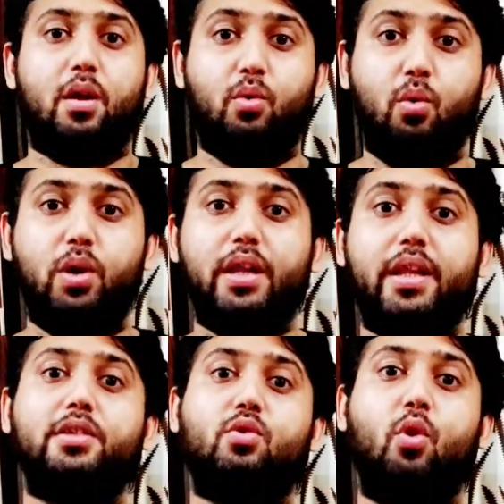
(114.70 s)
गूगल ने
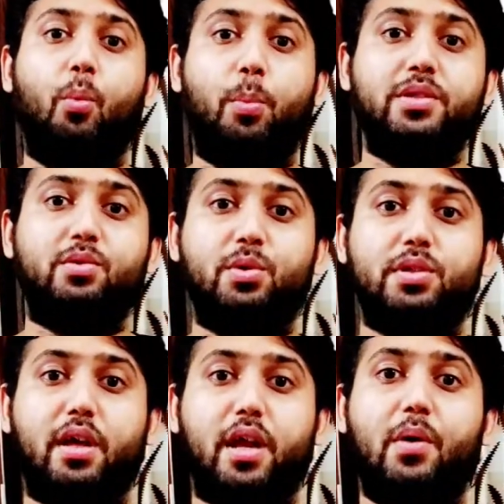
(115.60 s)
इसको ओपन सोर्स
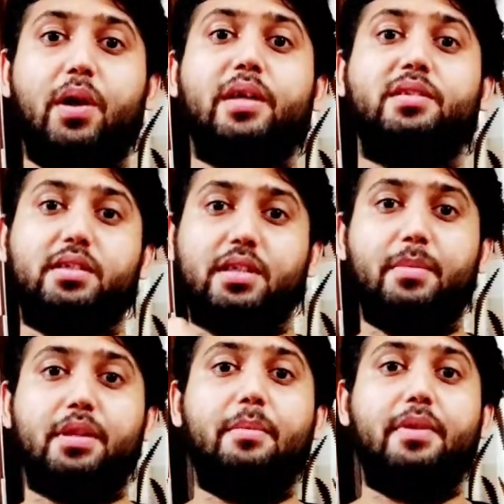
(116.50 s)
करा हुआ है जिसका
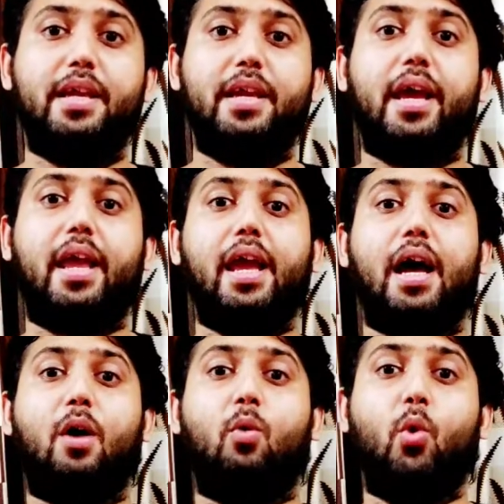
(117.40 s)
मतलब ये है कि
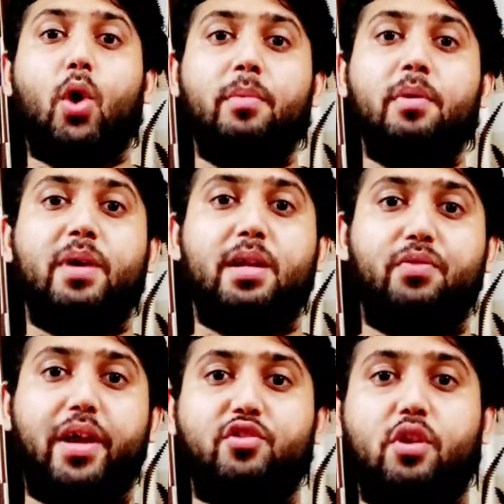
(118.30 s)
कोई भी
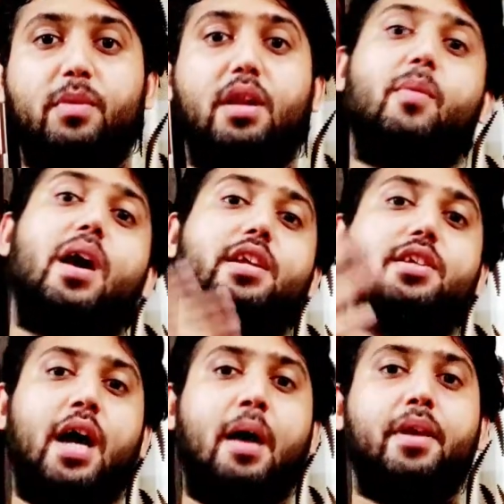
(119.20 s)
मैन्युफैक्चर मतलब मान
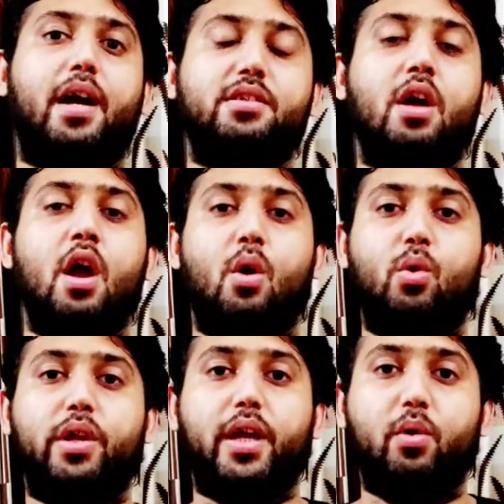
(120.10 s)
लीजिए आप ही आज
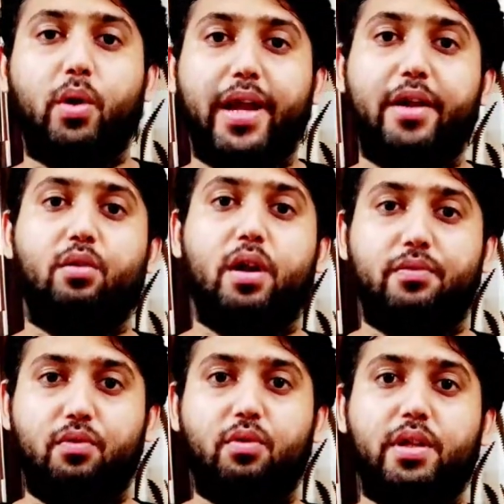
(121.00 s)
उठ के कोई एंड्रॉयड
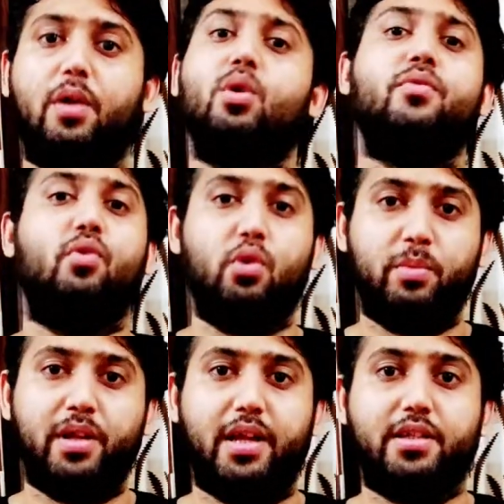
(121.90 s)
फ़ोन या कोई फ़ोन बनाना